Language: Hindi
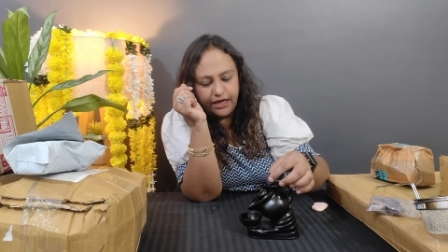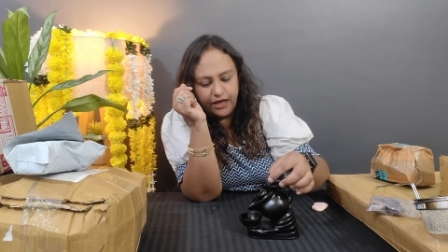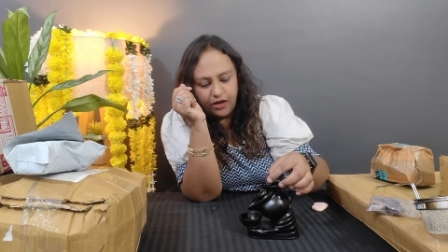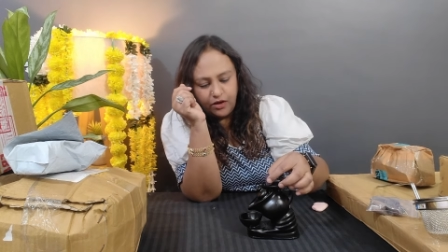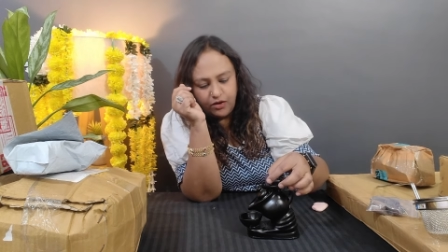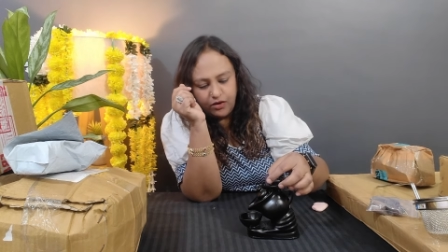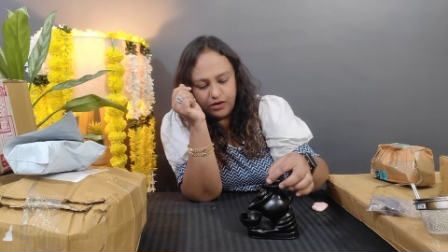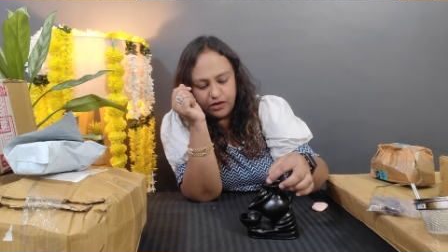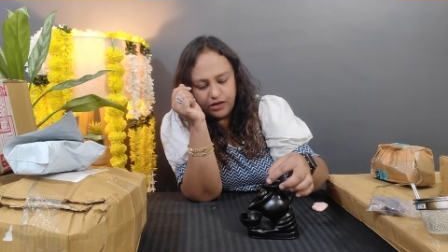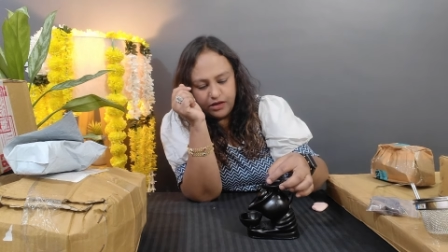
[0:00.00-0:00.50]

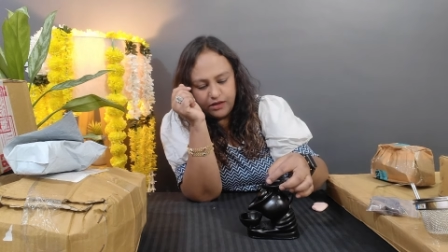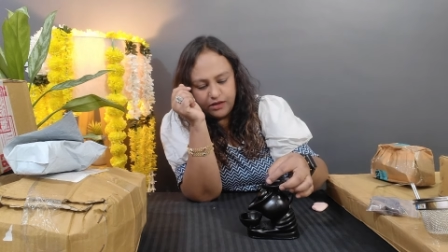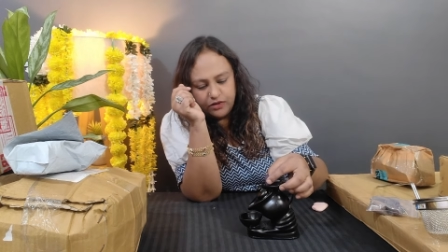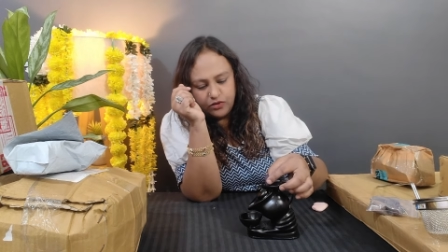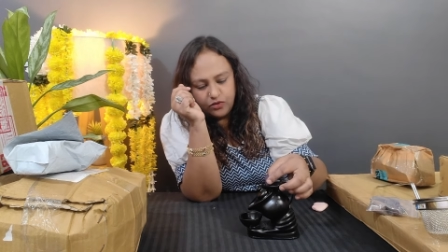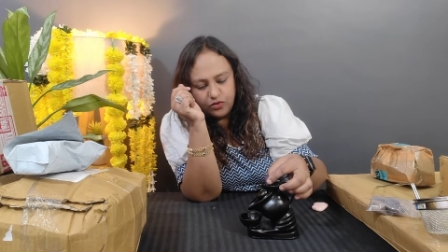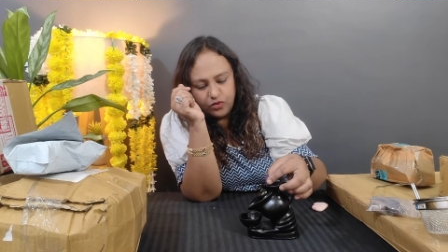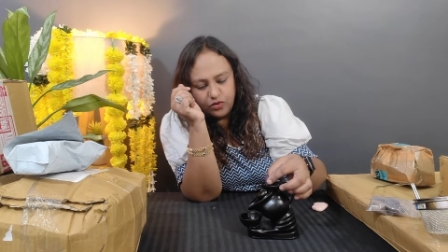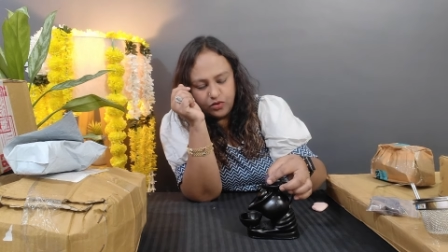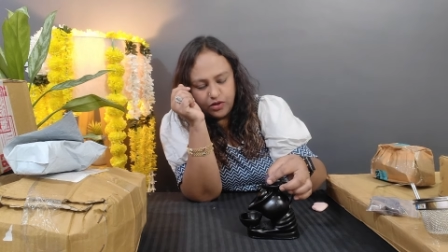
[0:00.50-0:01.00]
और
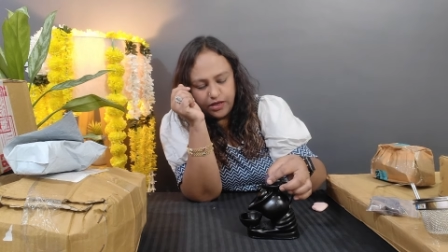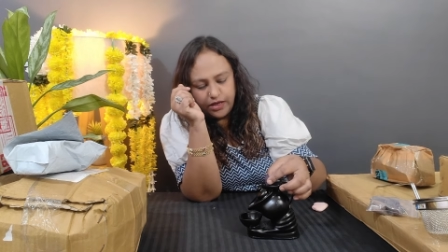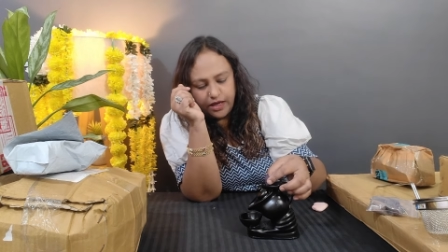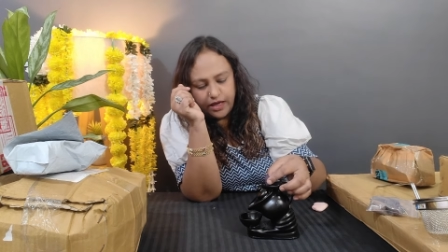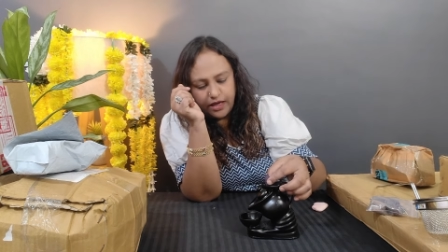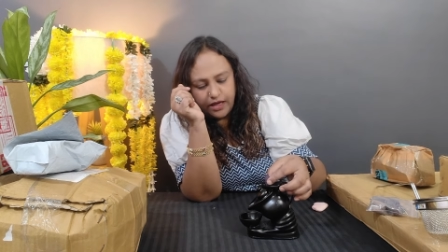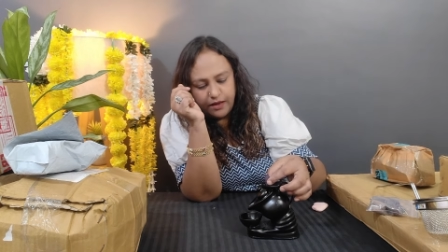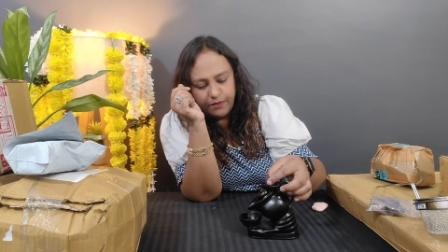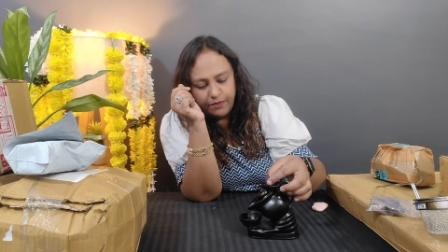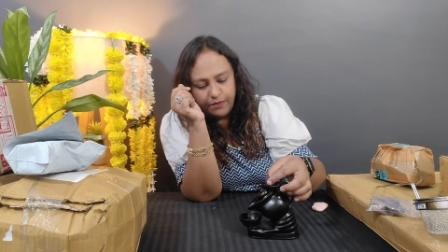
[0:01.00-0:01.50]
इसको
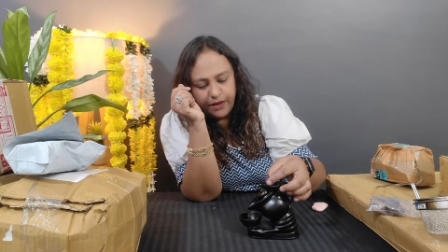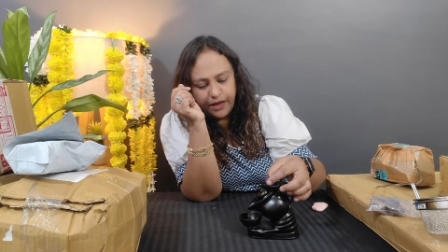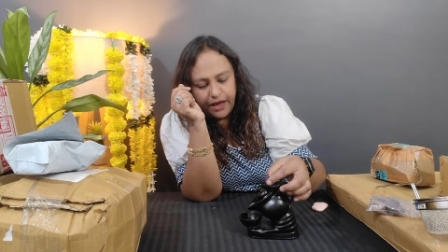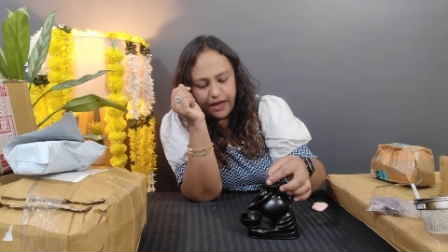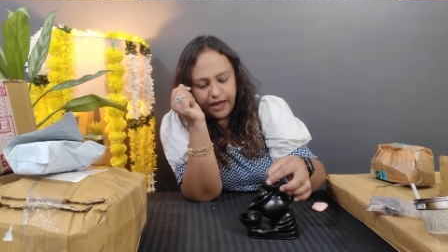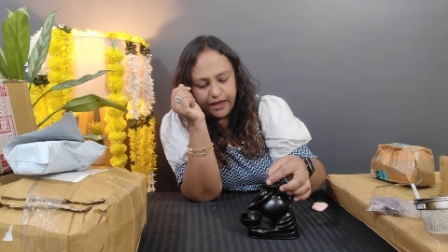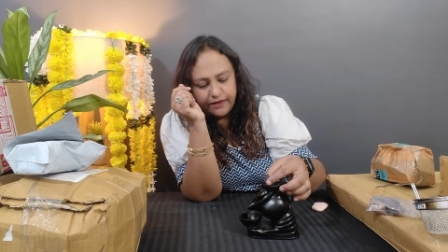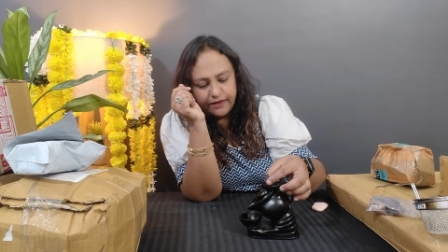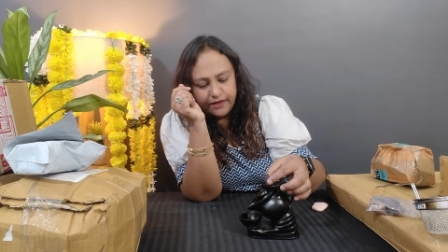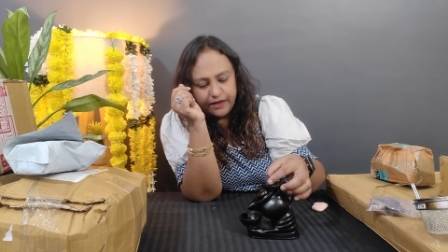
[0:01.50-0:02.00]
यहाँ पे
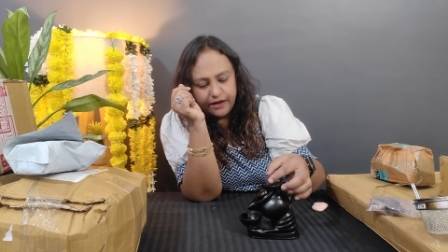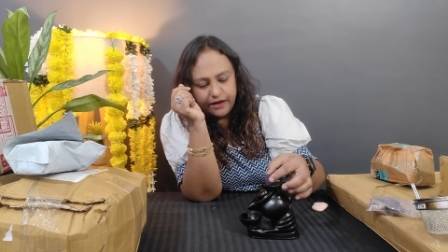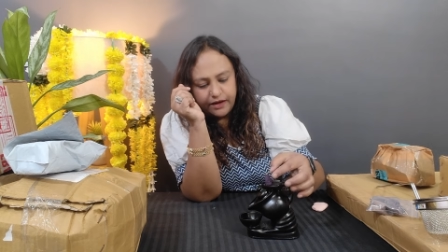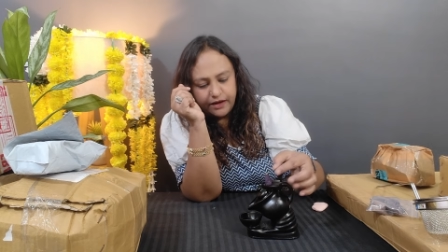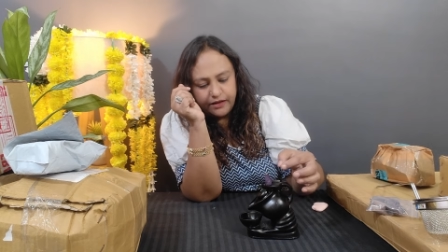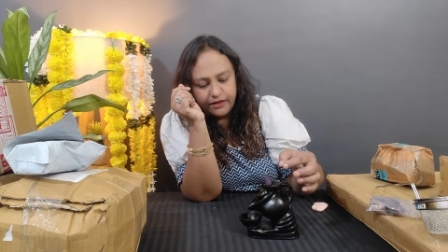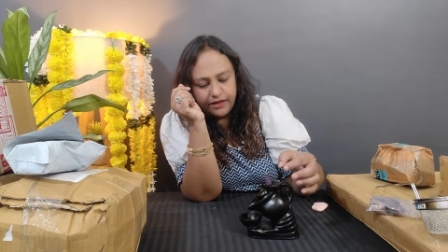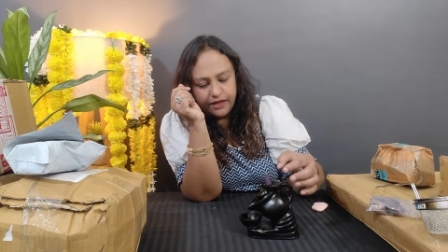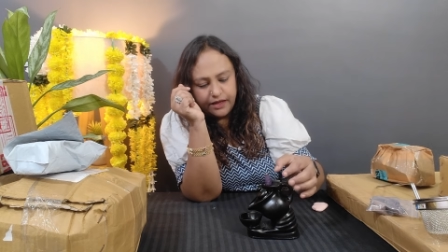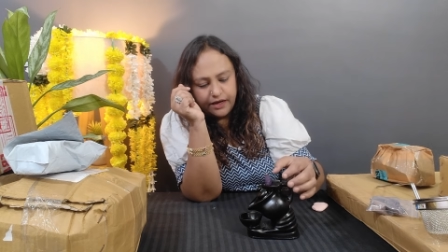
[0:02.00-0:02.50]
ऐसे रख
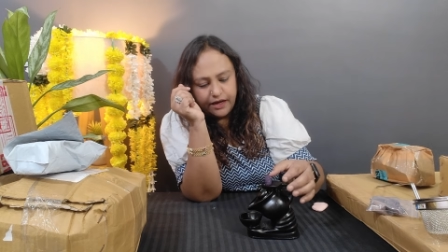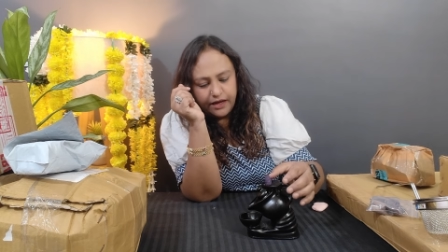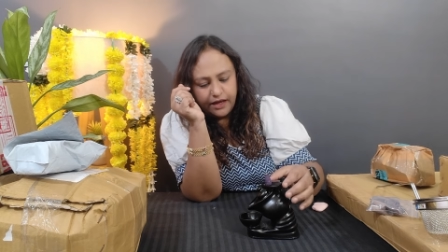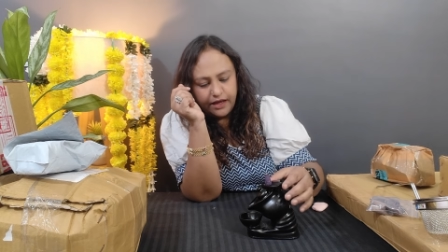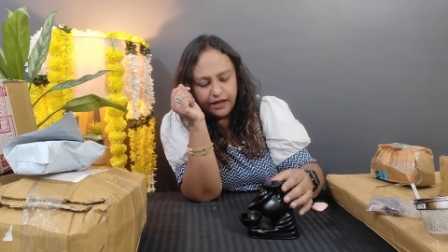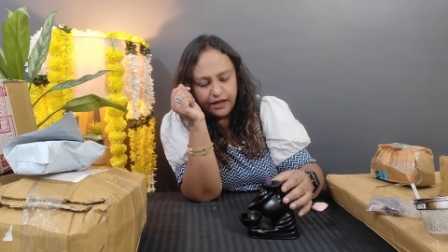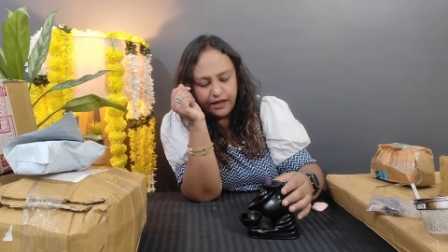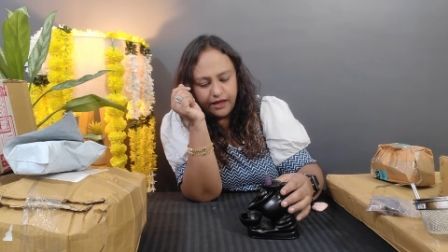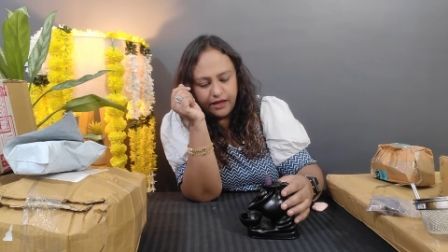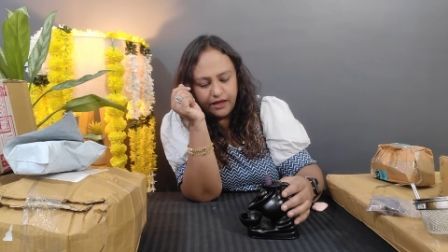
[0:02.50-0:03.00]
देना
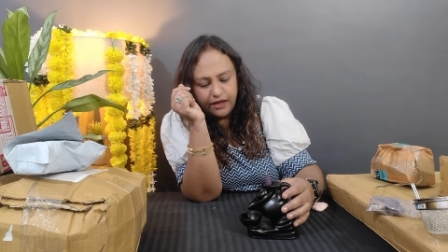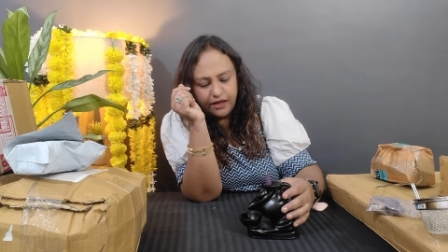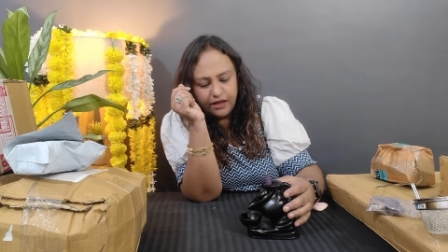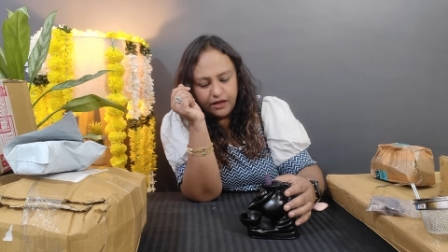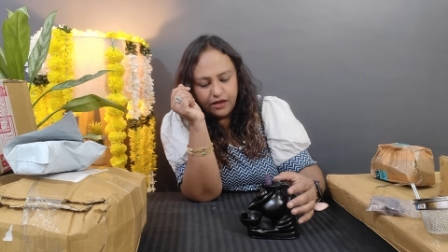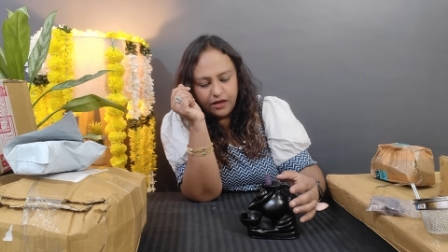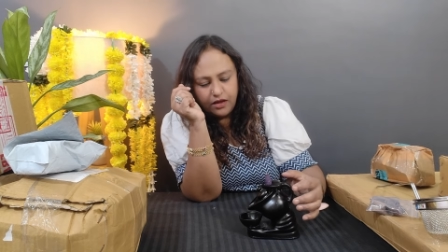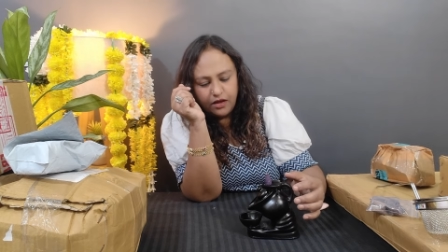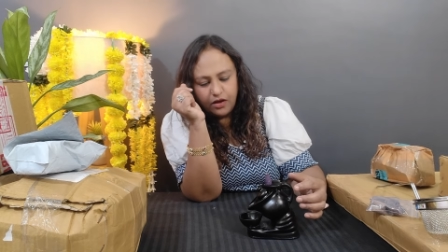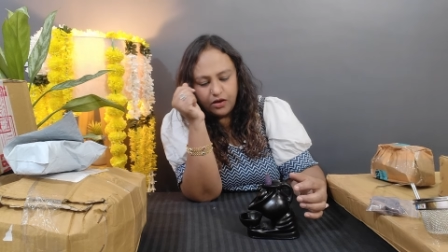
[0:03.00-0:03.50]
है
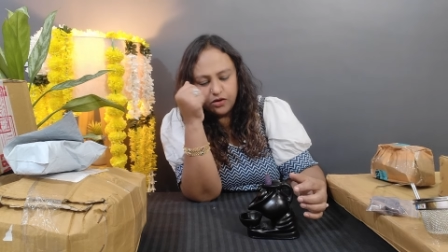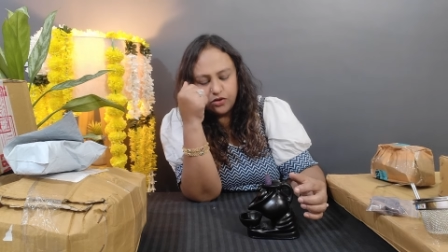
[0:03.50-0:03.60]
और